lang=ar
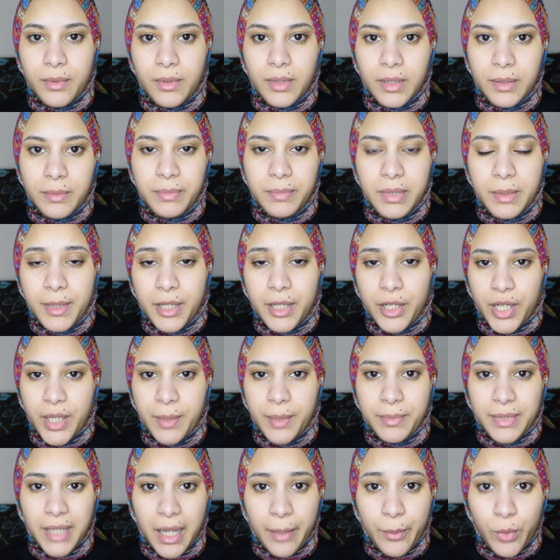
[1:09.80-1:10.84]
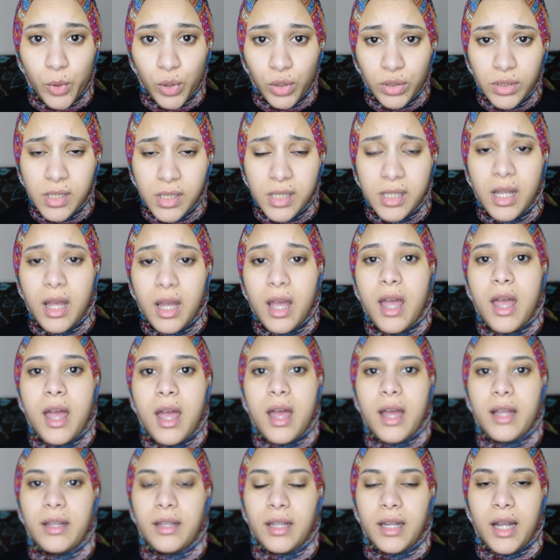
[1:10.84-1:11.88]
البيبي كريم بتاع بونز
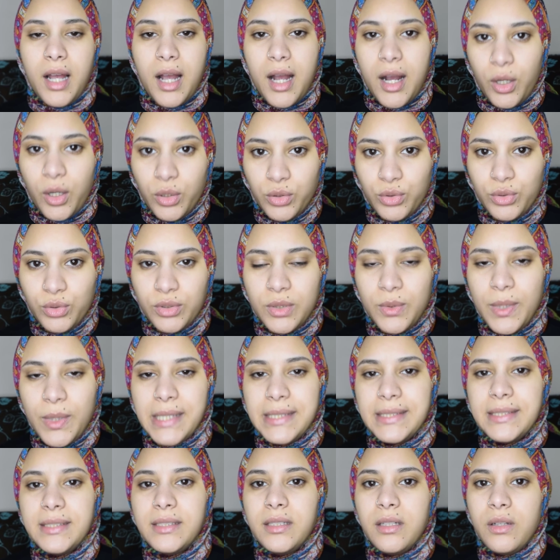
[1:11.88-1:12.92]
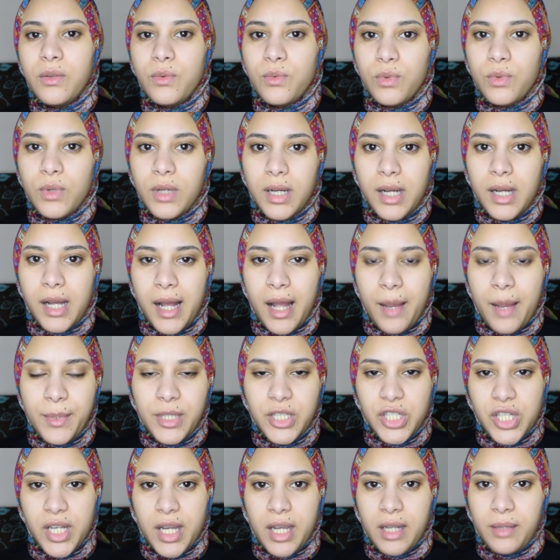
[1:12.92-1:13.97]
ان انا هحطه دلوقتي وهعمل
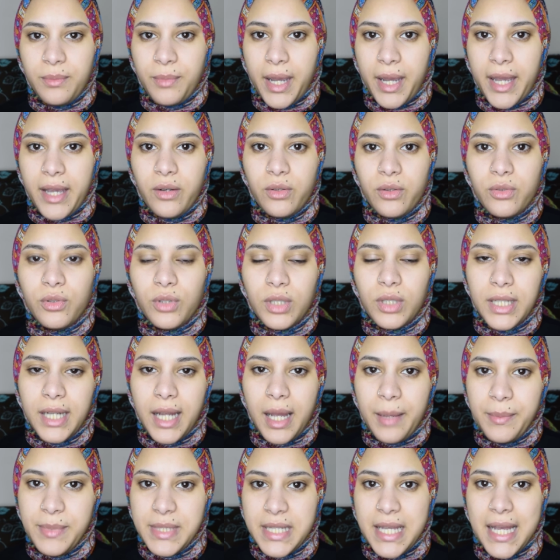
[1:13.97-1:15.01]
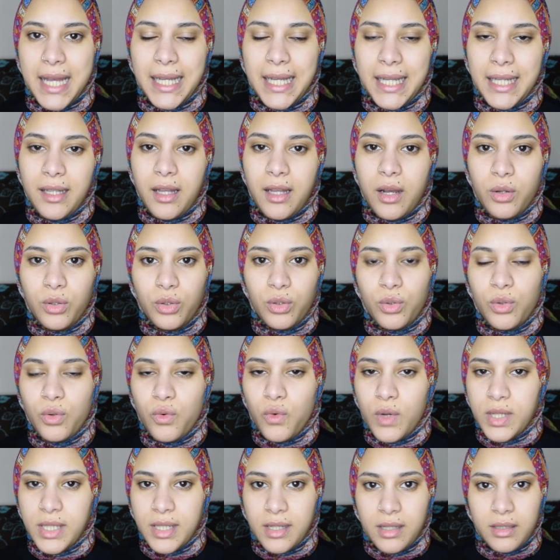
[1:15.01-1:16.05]
تشيكن معاكم كل كام ساعه كده اقول لكم
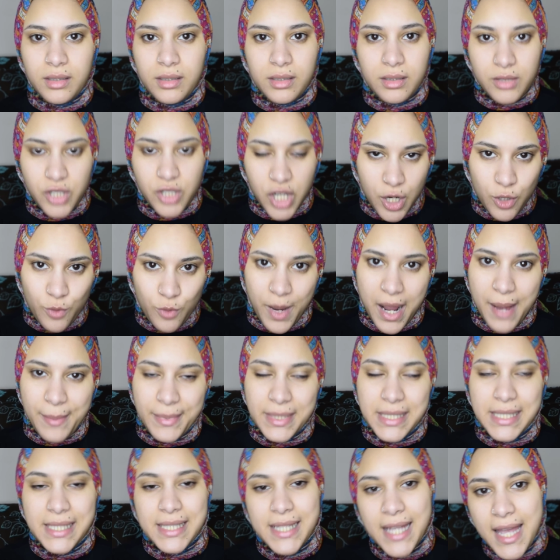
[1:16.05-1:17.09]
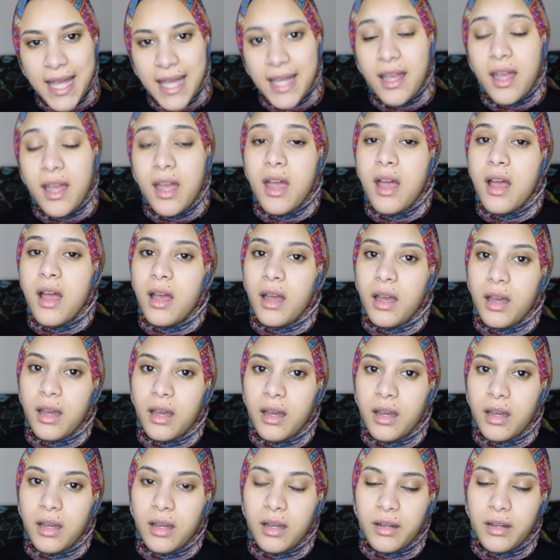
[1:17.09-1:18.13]
وصل شكله بقى عامل ازاي
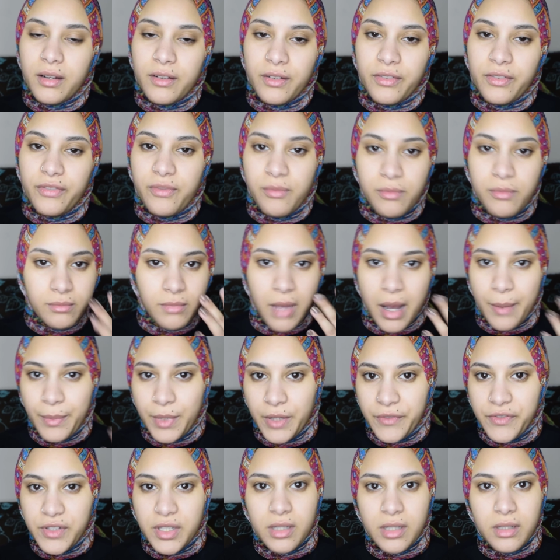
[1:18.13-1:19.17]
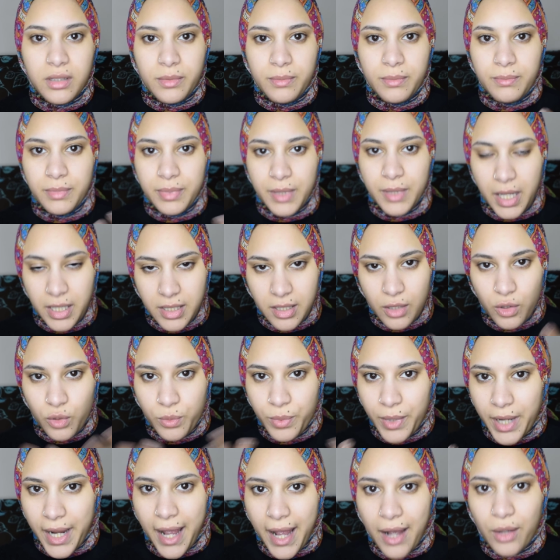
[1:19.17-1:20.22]
آه بقى بيفصل بيحصل له
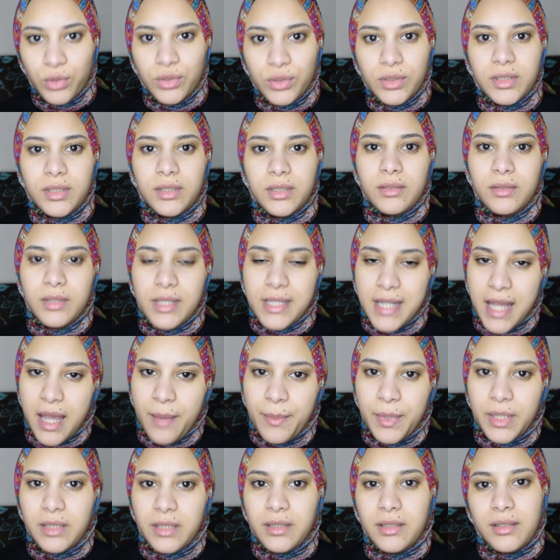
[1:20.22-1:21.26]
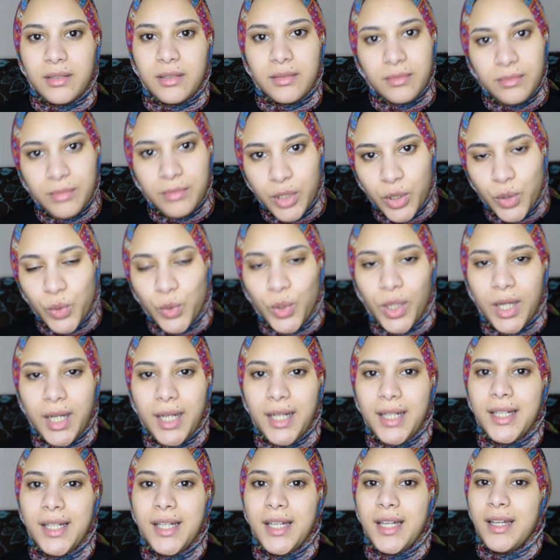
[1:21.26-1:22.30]
بريك اوت ثابت بيروح
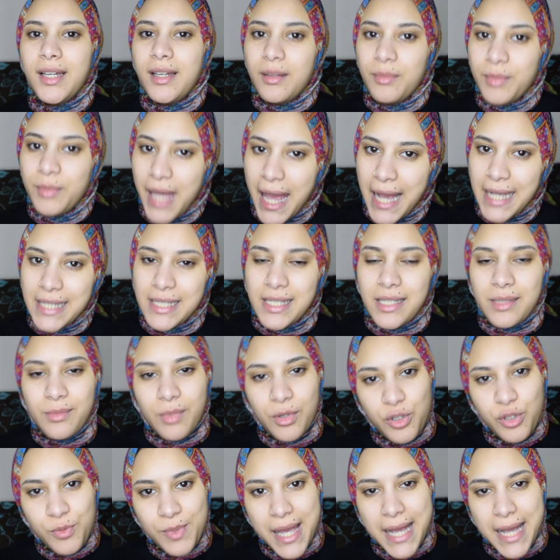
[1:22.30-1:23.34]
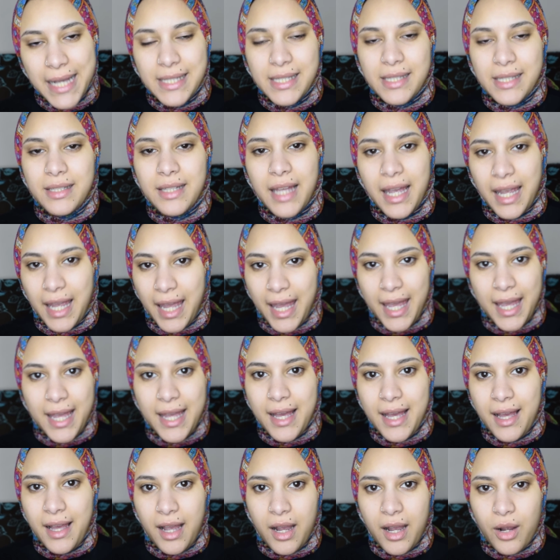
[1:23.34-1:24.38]
بيأكسد مش بيأكسد اي حاجه
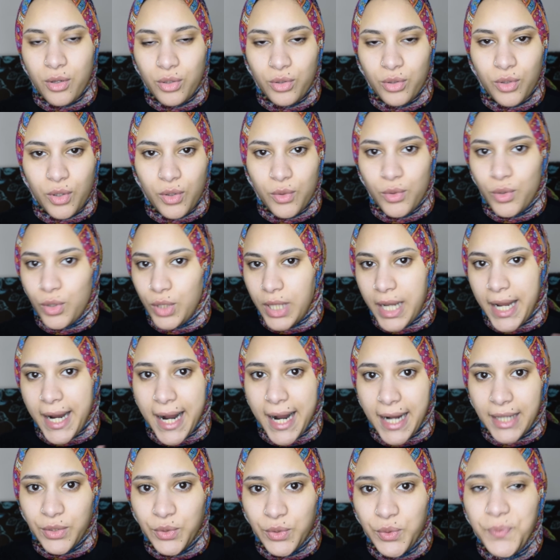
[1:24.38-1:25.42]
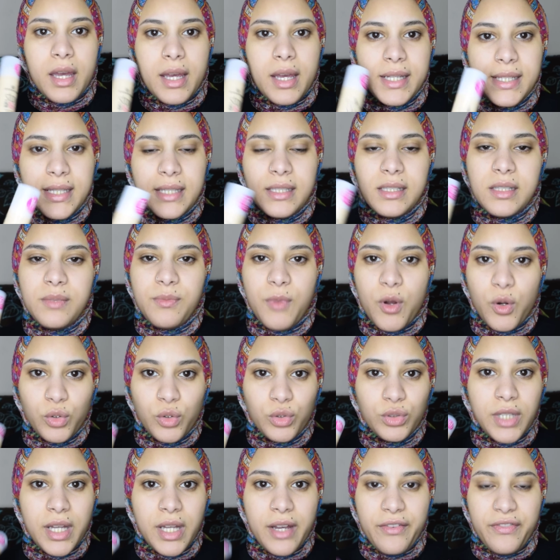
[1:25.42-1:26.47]
هقول لكم كل حاجه عنه اسنس
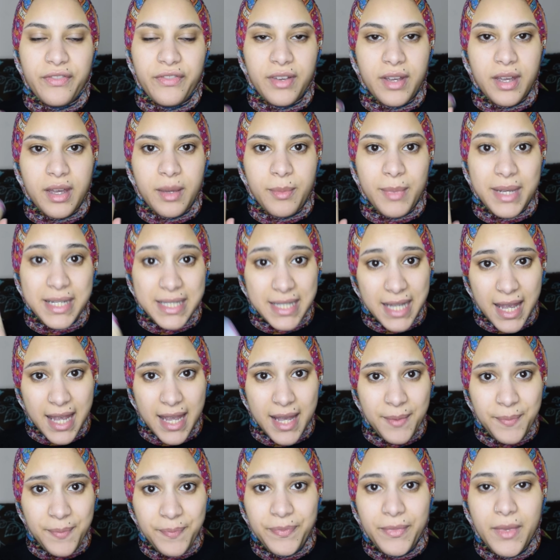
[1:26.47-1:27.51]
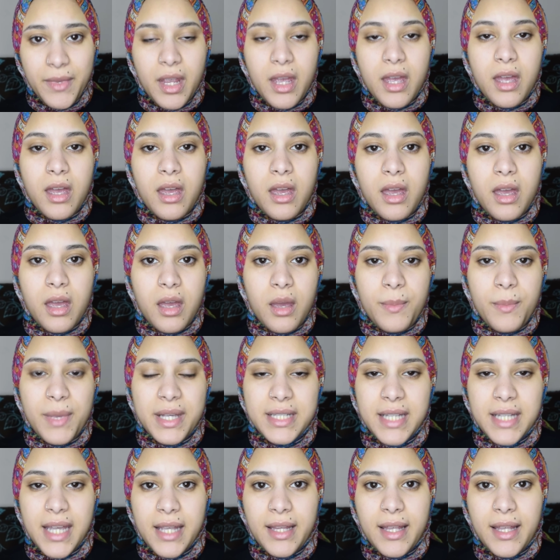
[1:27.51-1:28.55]
موجوده في مزايا آه،
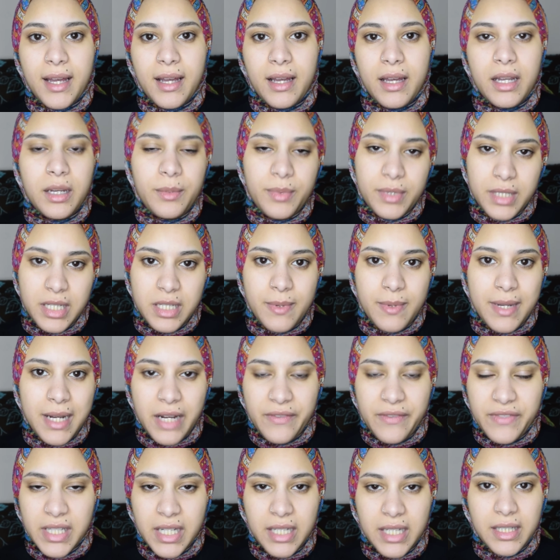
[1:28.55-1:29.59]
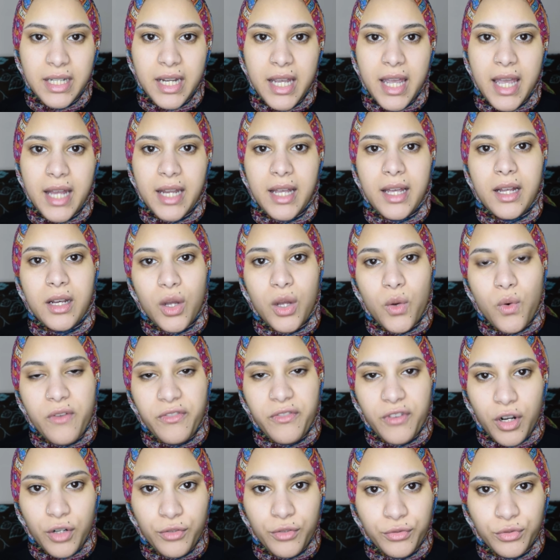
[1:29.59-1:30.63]
مزايا ده انا بالنسبه لي انا في اسكندريه هنا اللي هو في
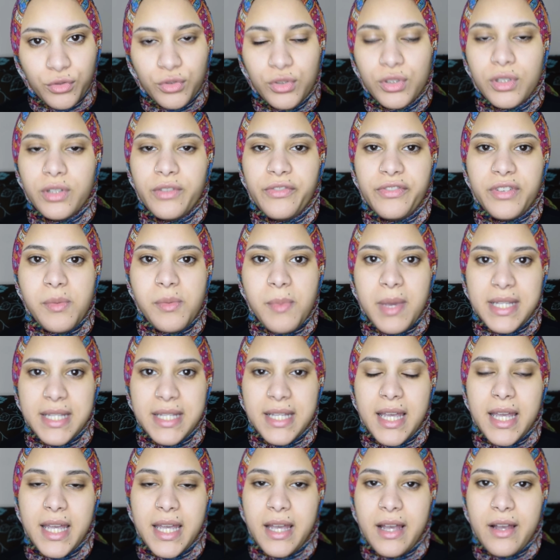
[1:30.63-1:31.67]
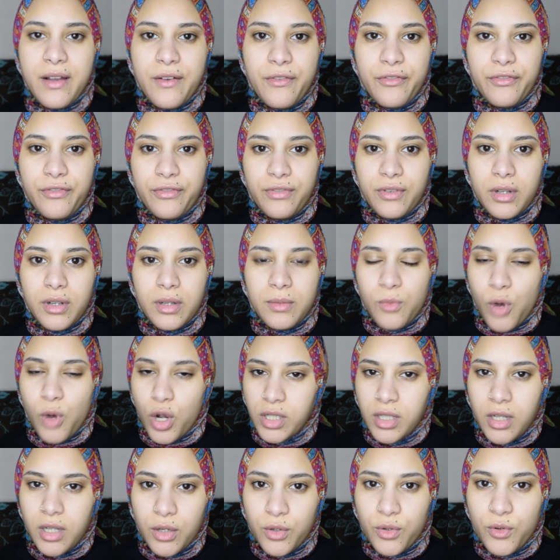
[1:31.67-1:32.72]
كارفور في مزايا في
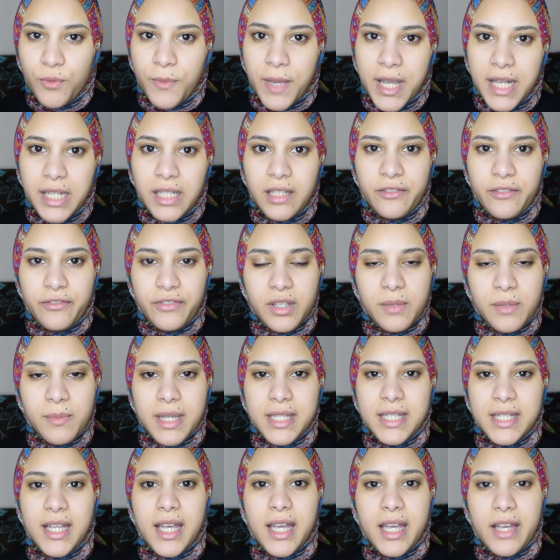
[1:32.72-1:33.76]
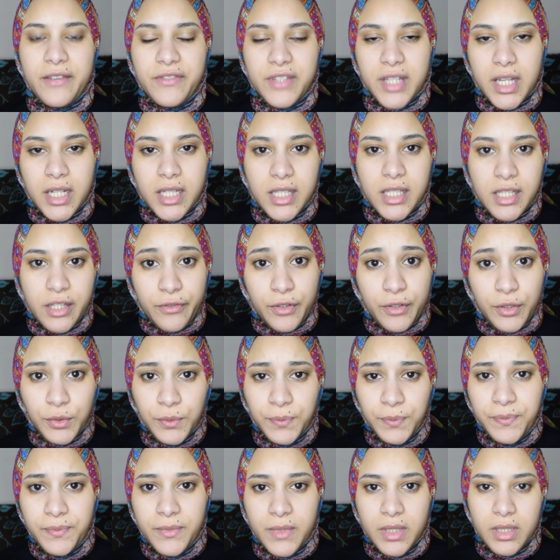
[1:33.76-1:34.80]
معسكر الروماني في مزايا في سان ستيفانو
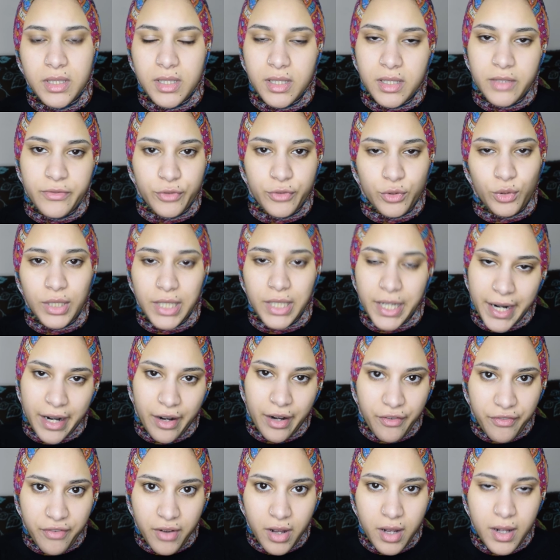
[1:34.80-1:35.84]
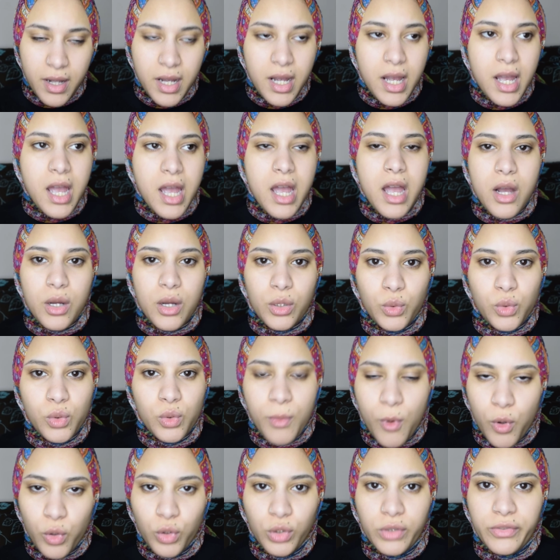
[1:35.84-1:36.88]
دي الفروع اللي انا اعرفها
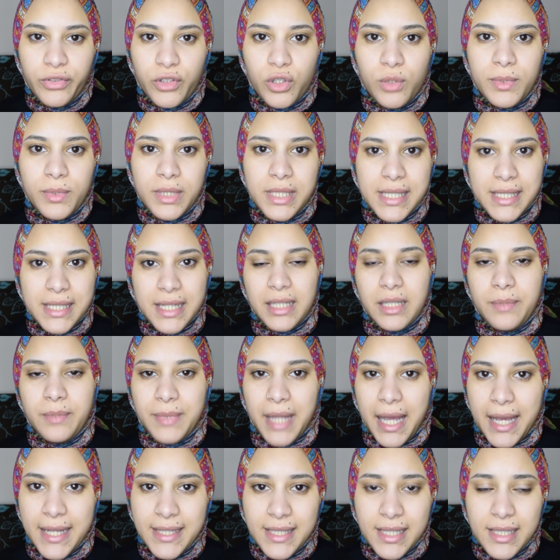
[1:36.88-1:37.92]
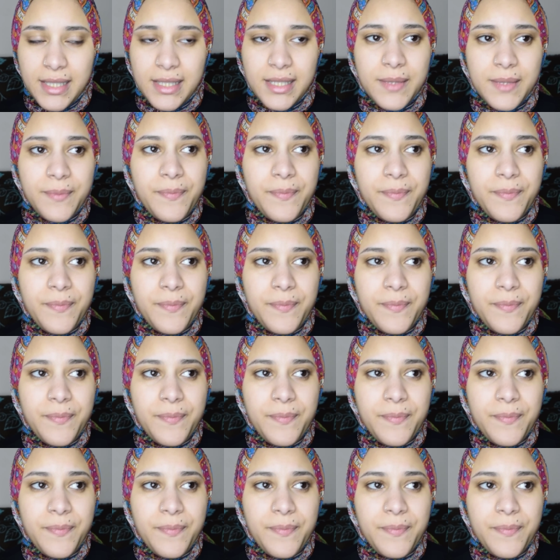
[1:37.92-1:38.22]
وموجود فيهم الستاند بتاع اسنس